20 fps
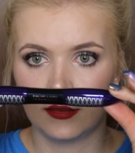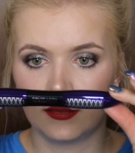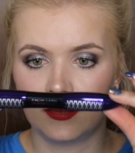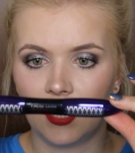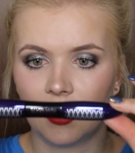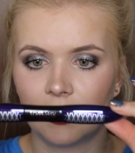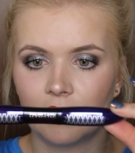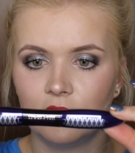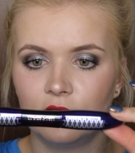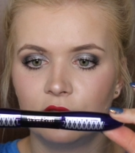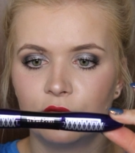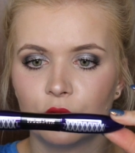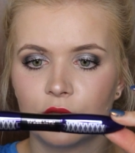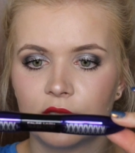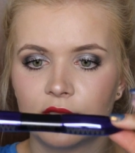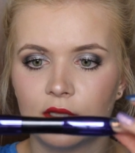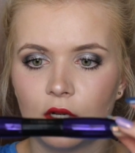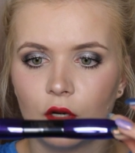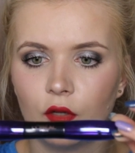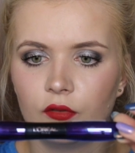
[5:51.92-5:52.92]
Taki
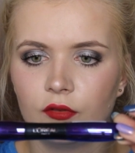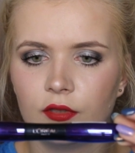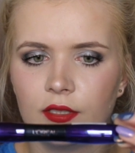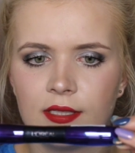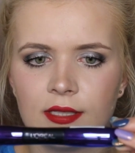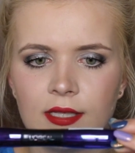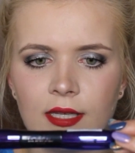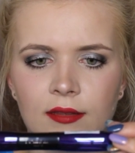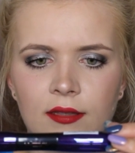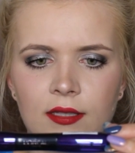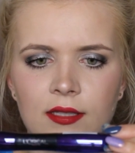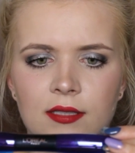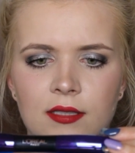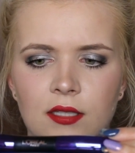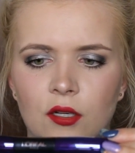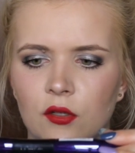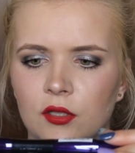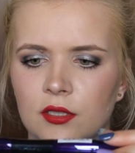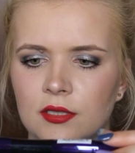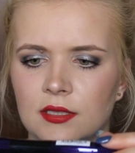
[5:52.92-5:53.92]
dwustronny, z jednej
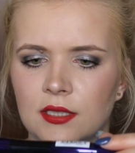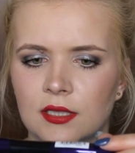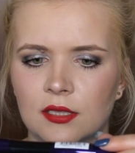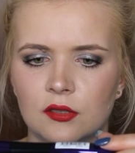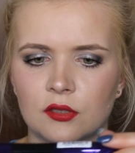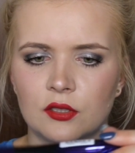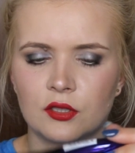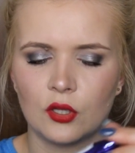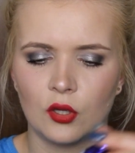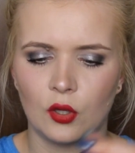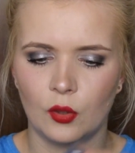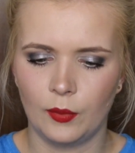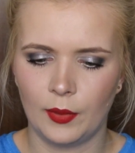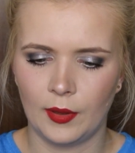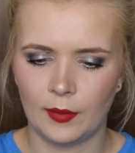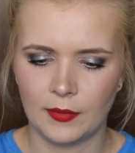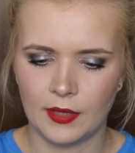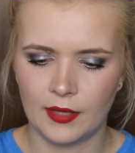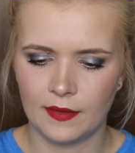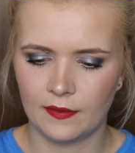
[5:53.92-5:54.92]
strony z tego co
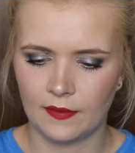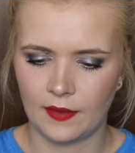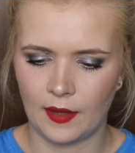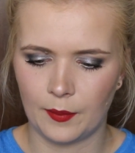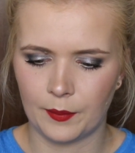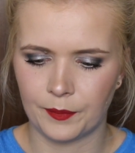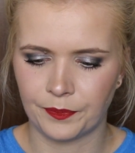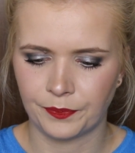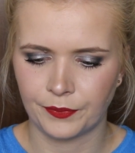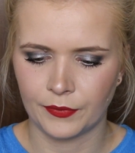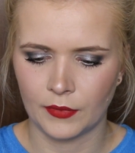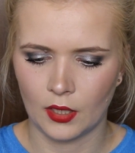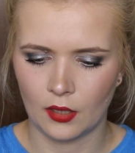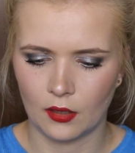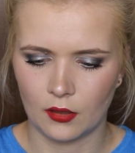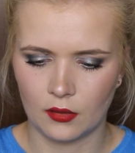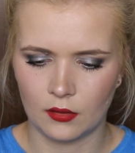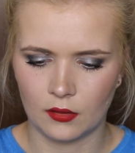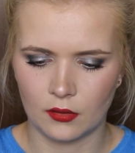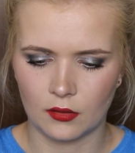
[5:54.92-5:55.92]
pamiętam
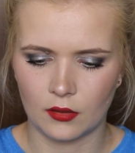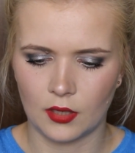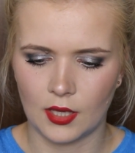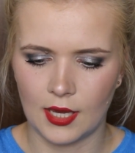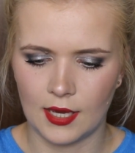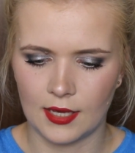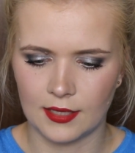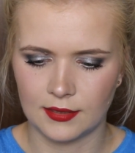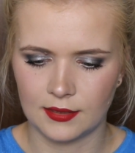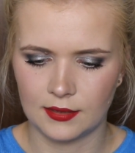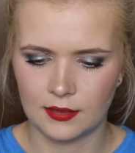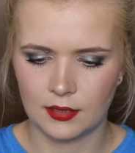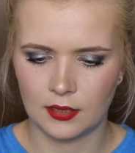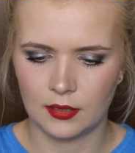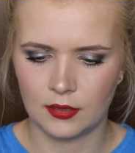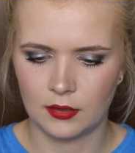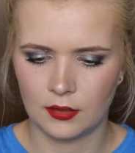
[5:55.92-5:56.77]
y, jest